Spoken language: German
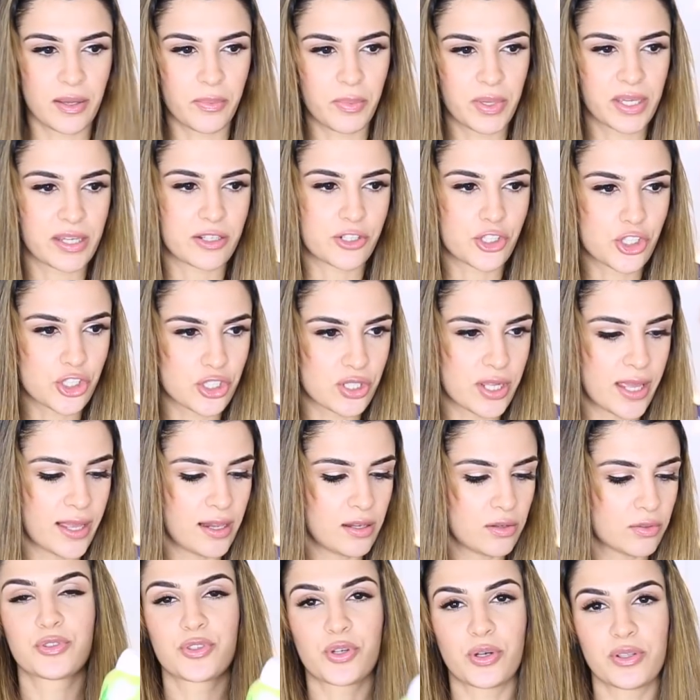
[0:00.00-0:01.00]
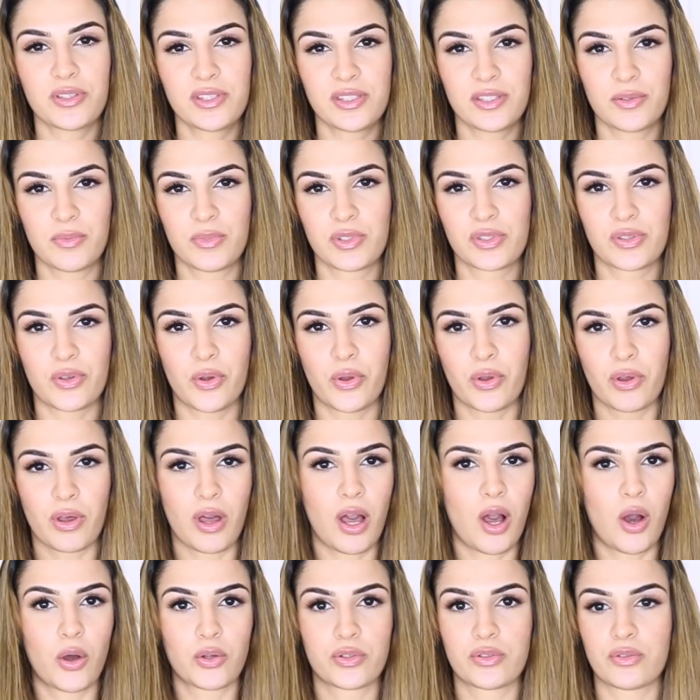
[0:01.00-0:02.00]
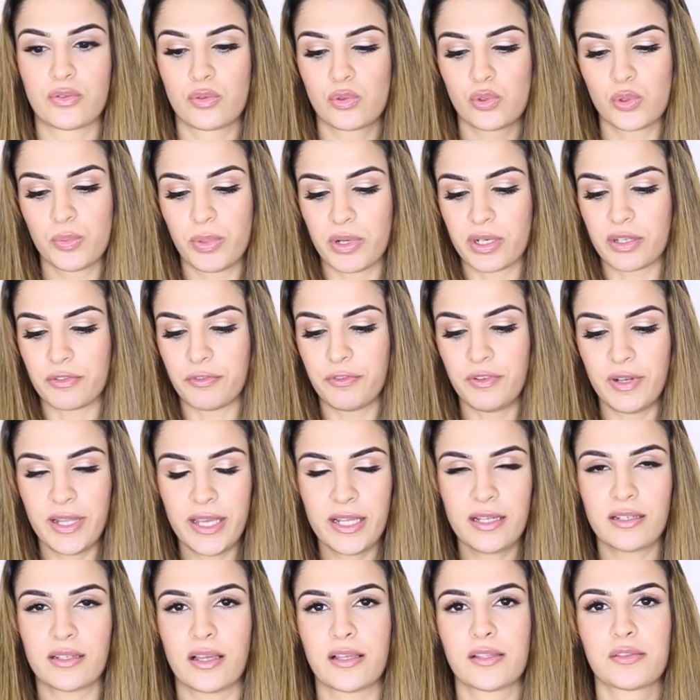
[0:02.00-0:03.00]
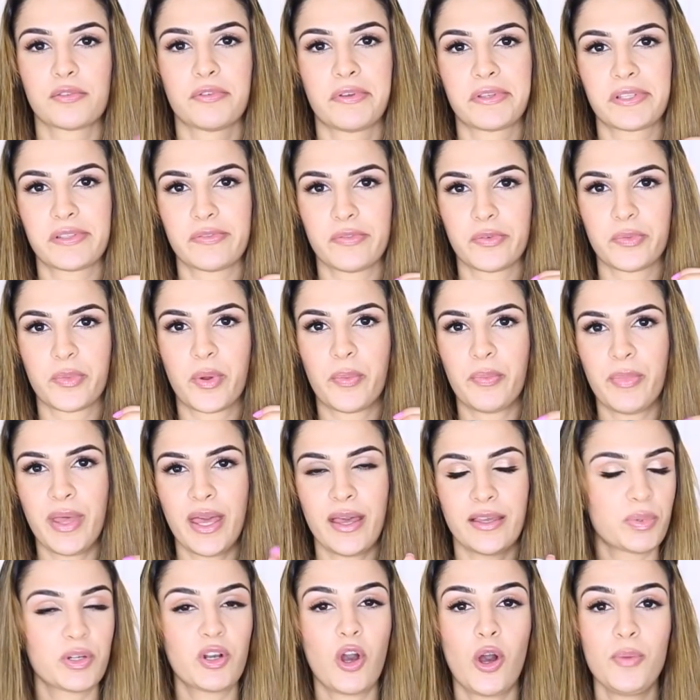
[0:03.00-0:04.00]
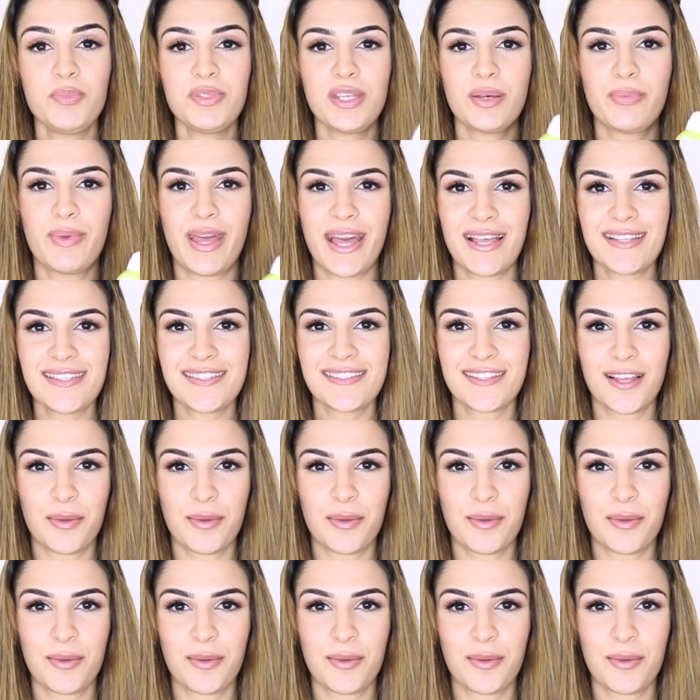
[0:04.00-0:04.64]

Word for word: mega schnell und trotzdem ist eure Haut super gepflegt, also was will man mehr. Bekommt ihr ab 1.